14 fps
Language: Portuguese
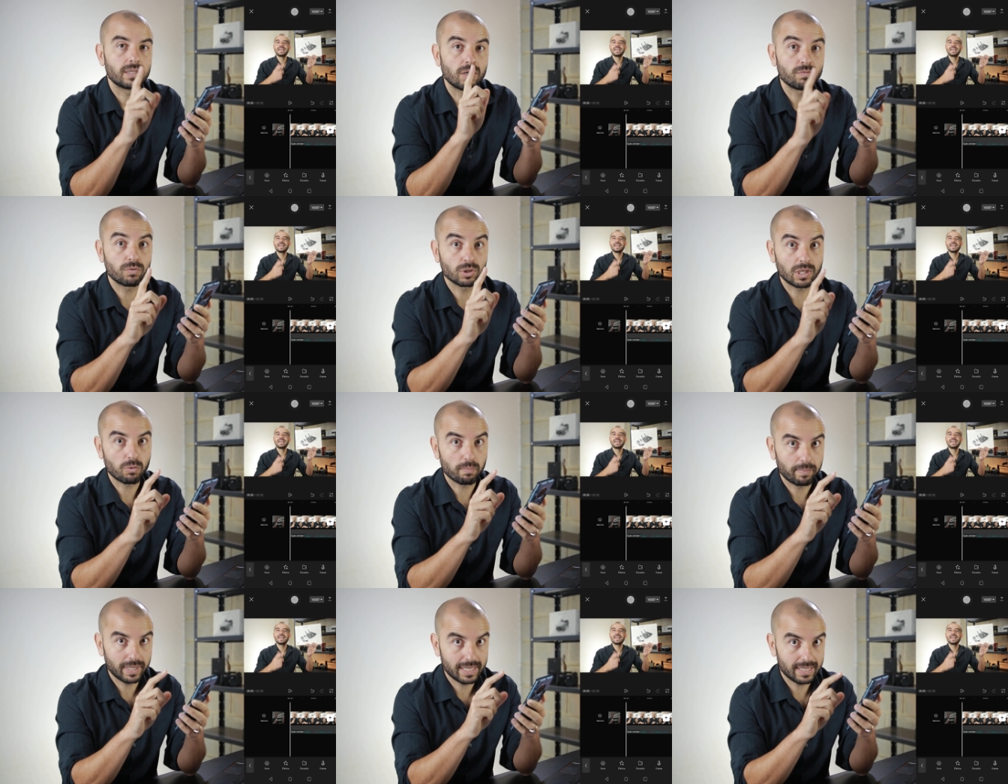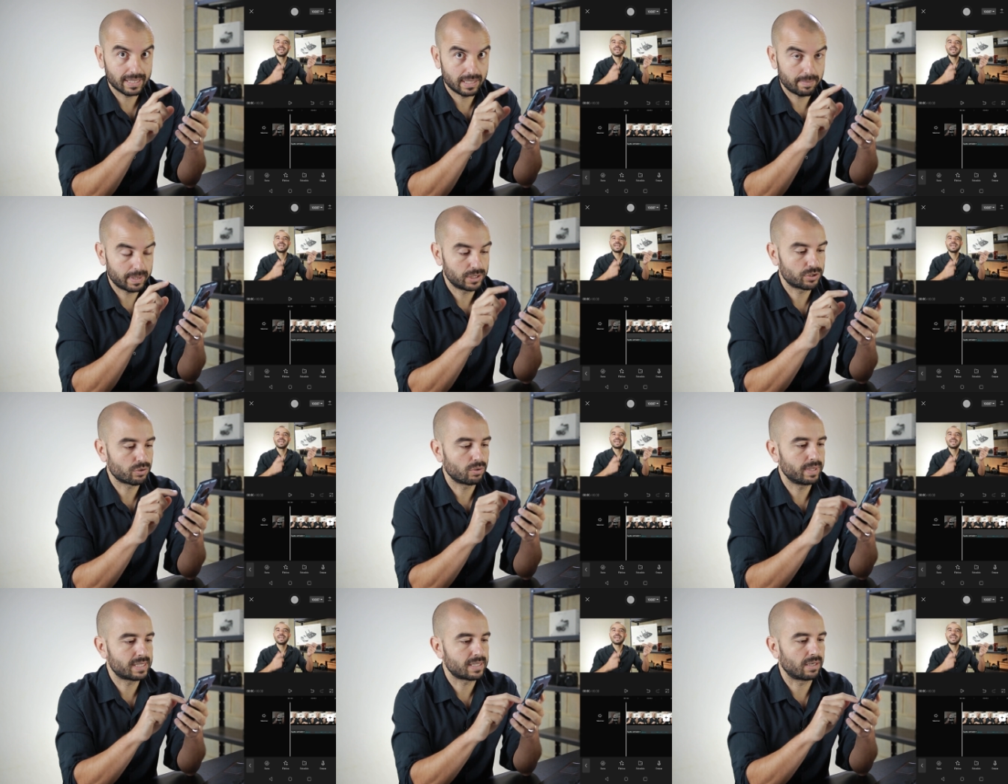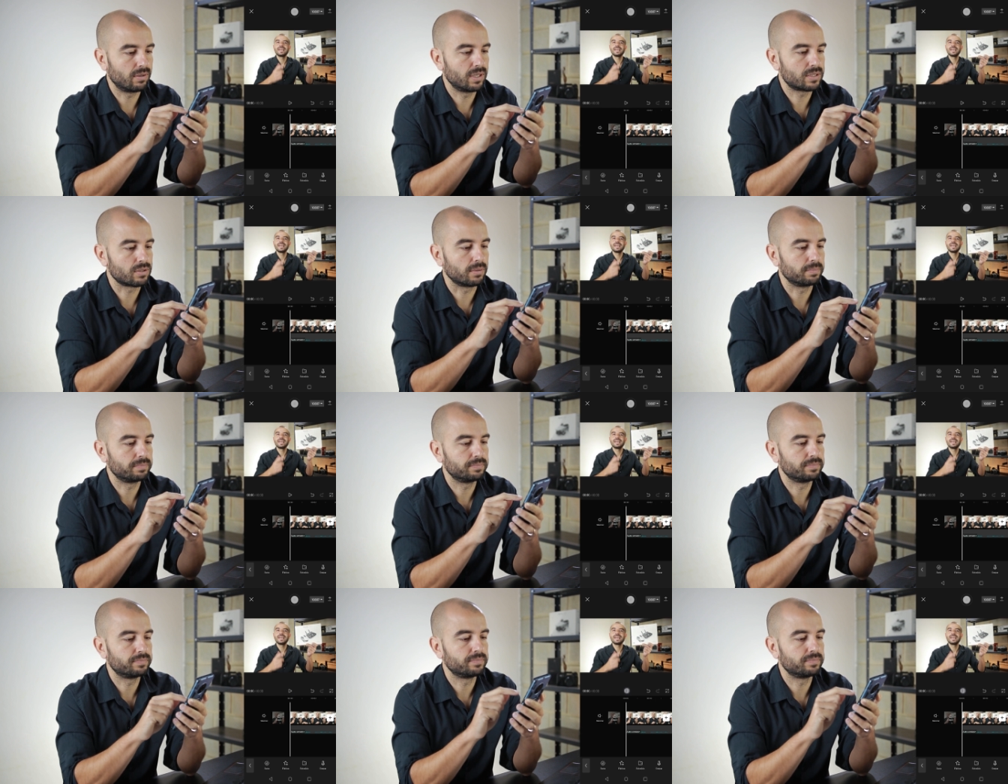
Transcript: Então vou dar um play aqui para a gente começar, olha só.